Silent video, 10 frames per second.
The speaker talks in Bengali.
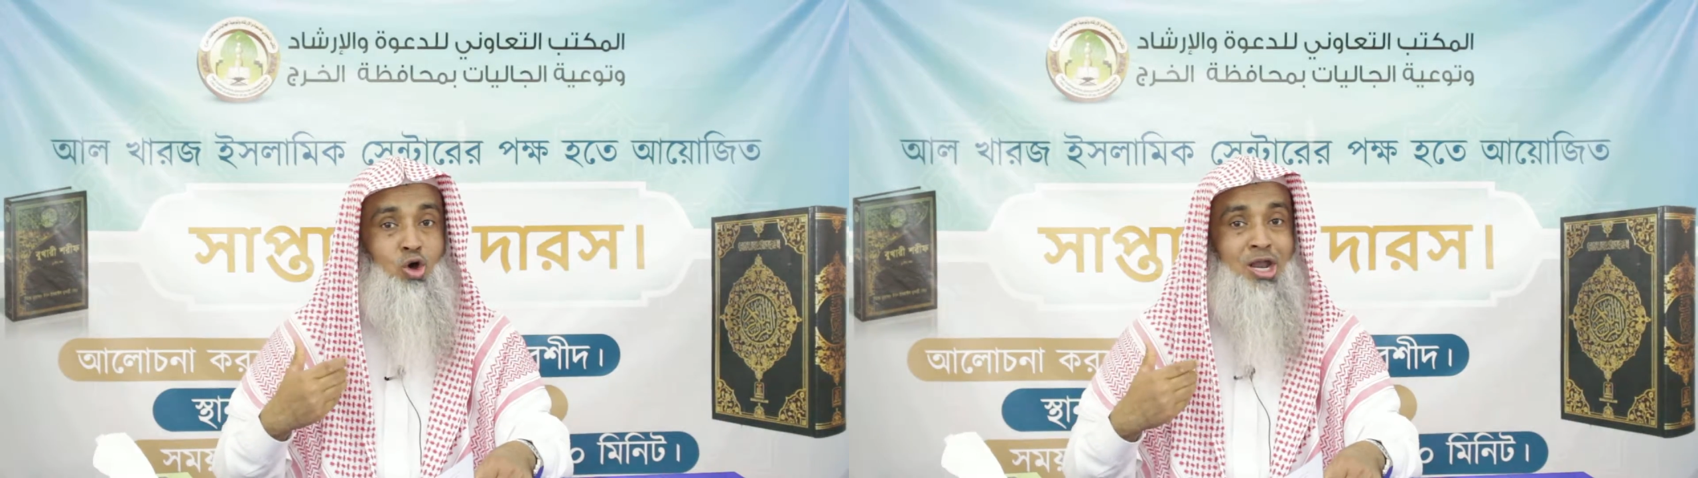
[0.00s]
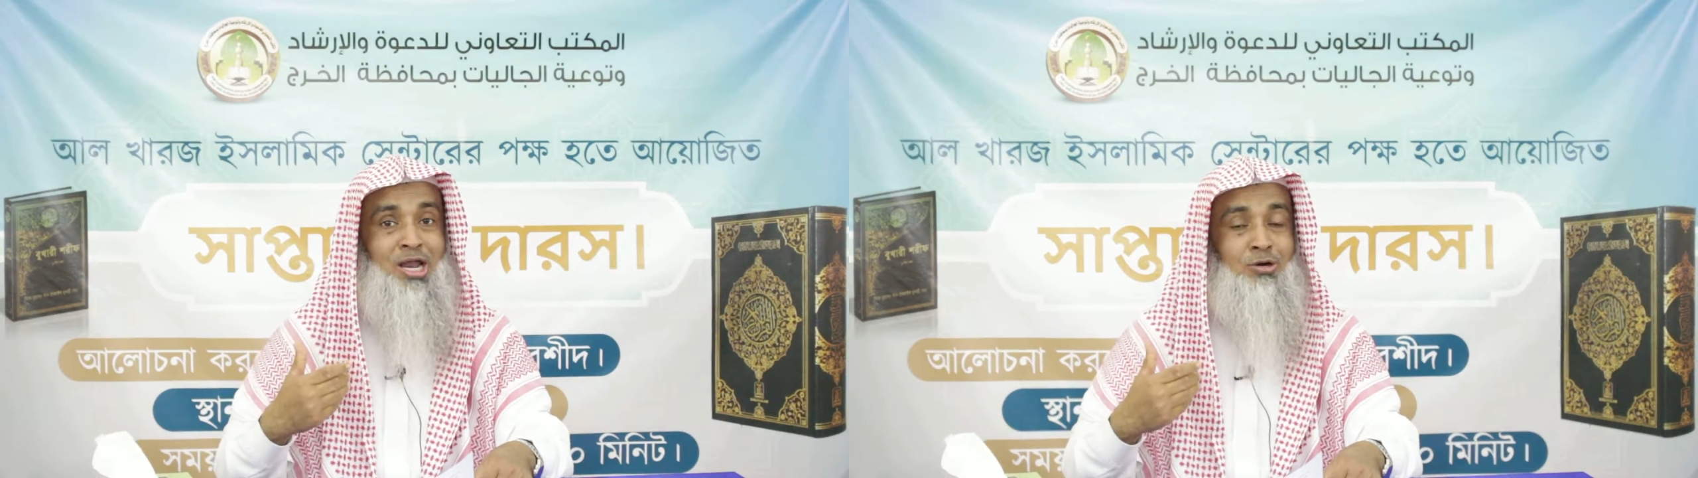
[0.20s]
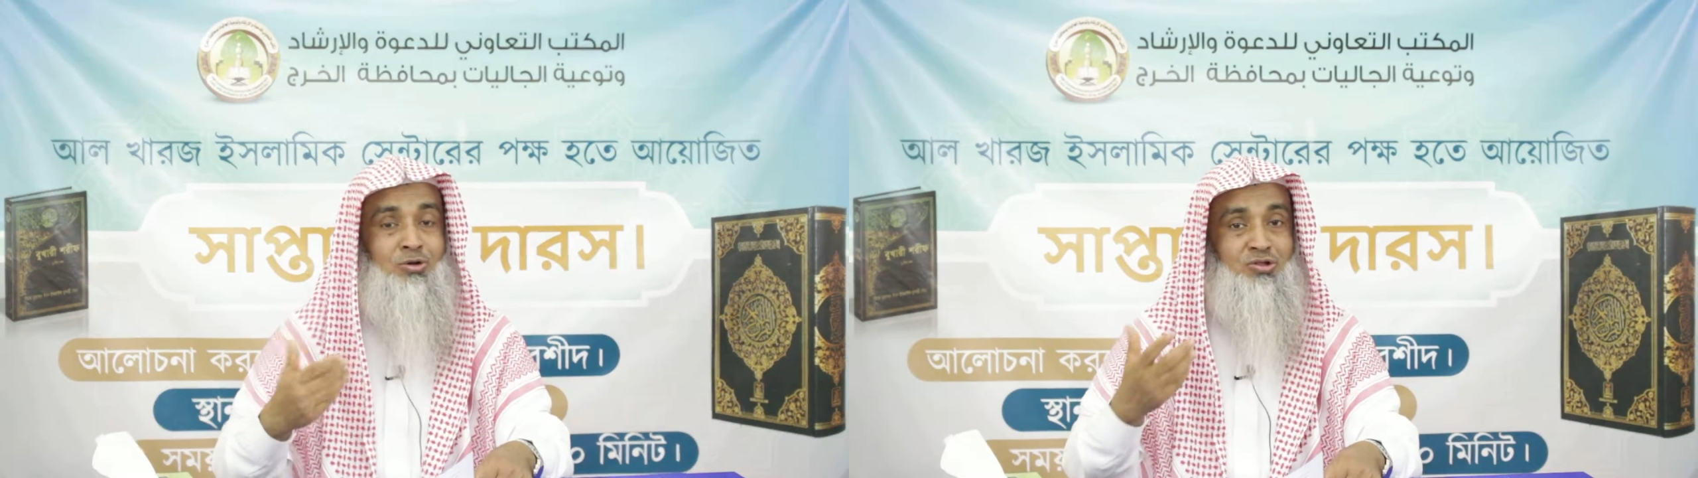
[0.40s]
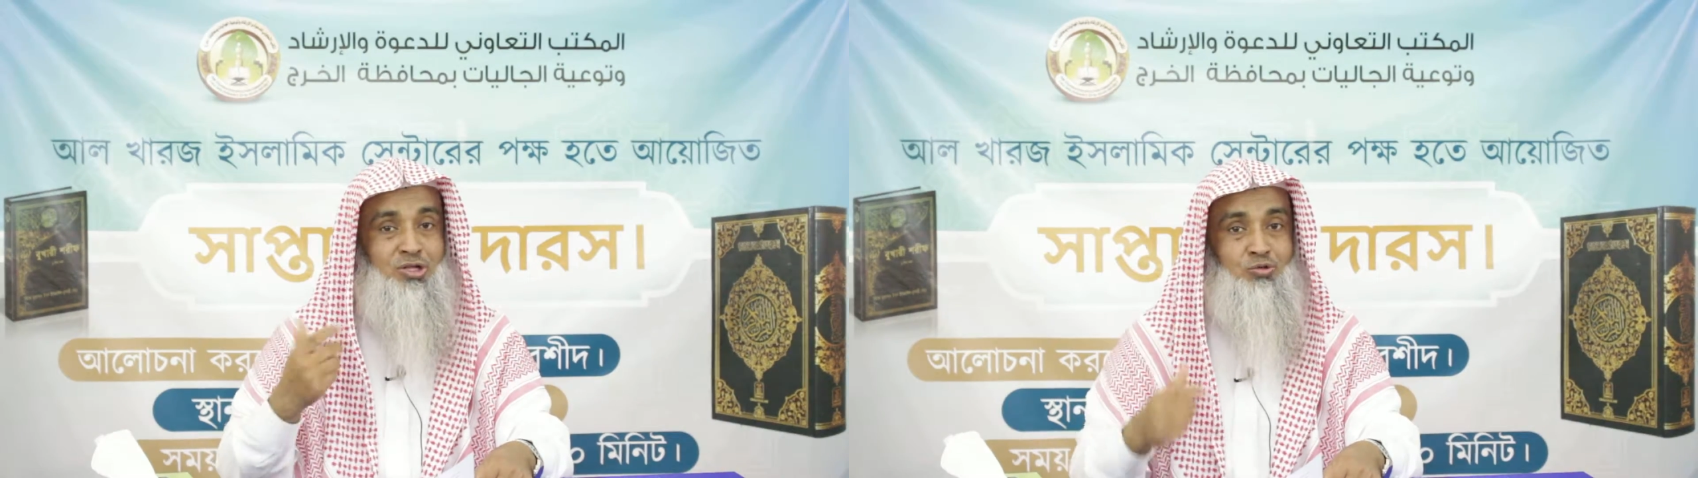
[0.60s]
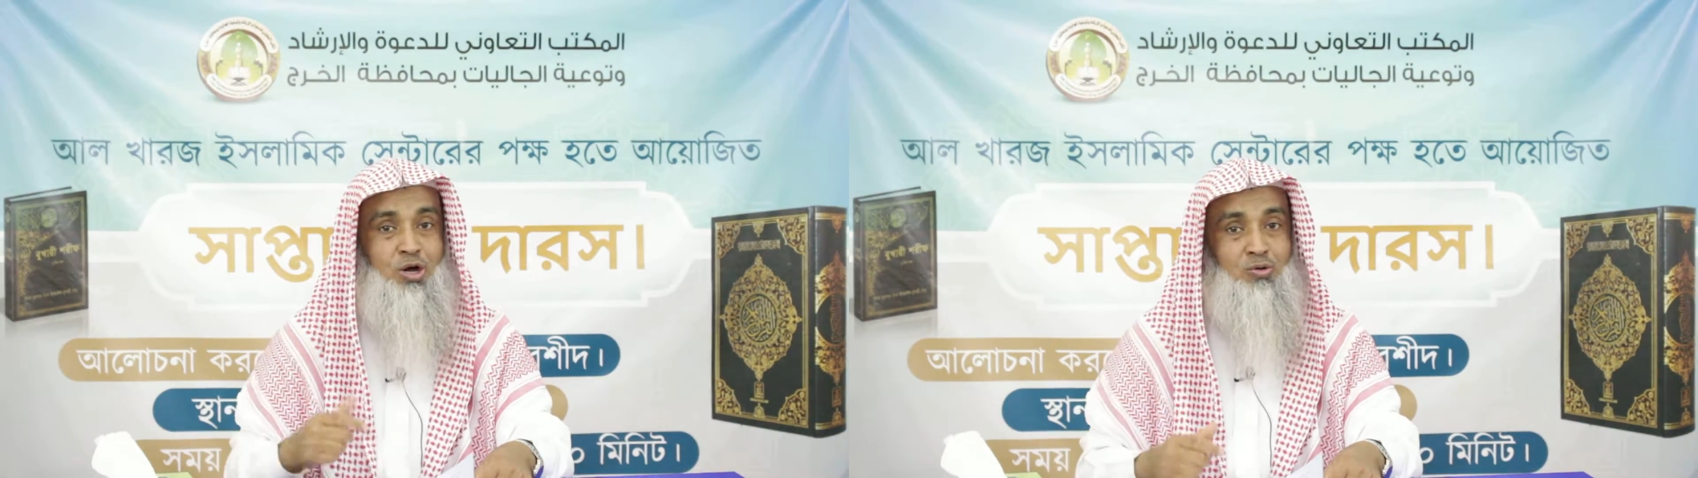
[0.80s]
কল্যাণকর
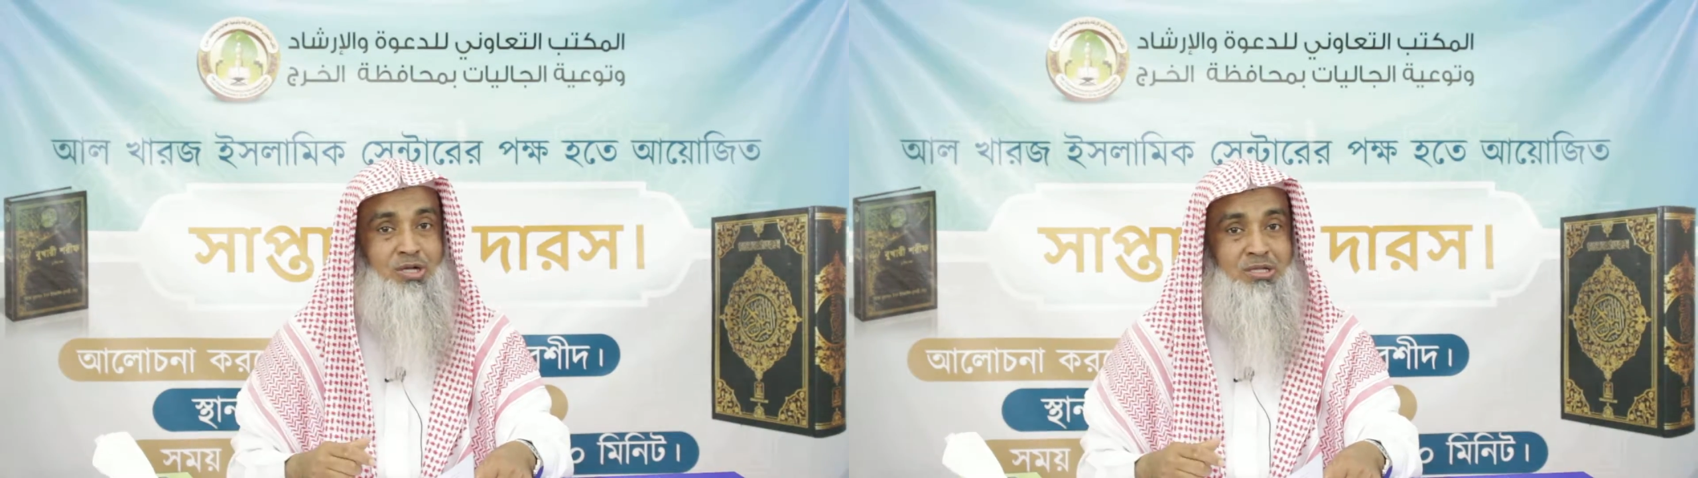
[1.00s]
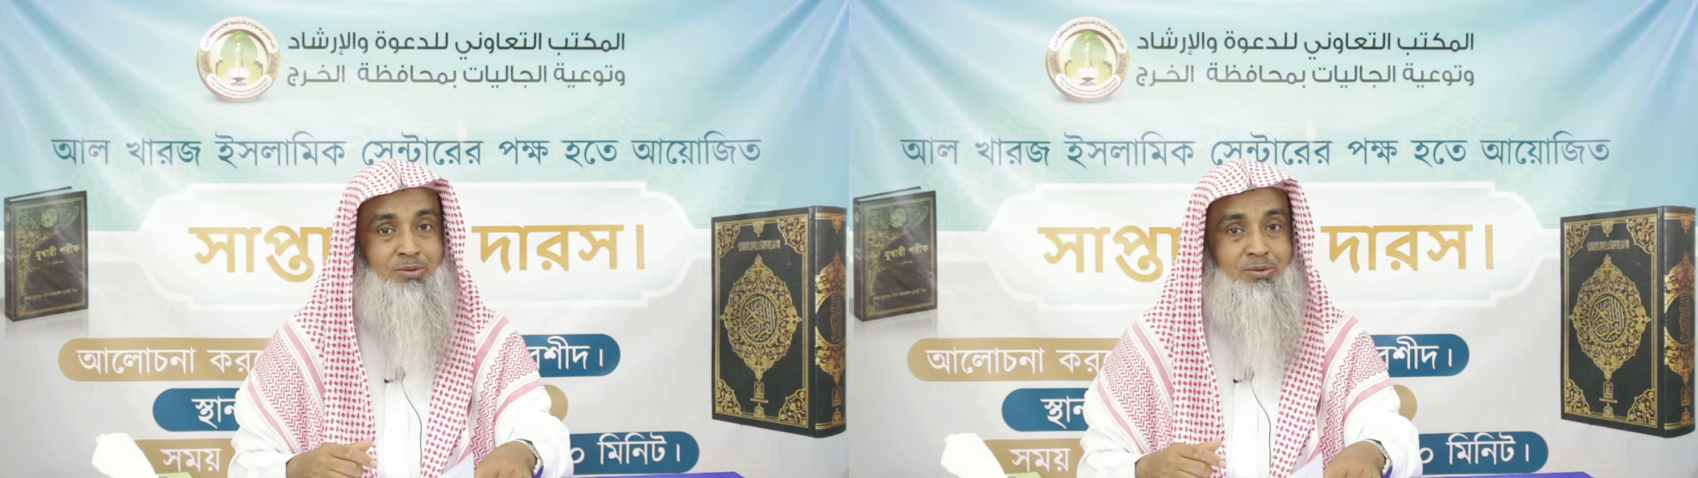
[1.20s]
যে দোয়াগুলো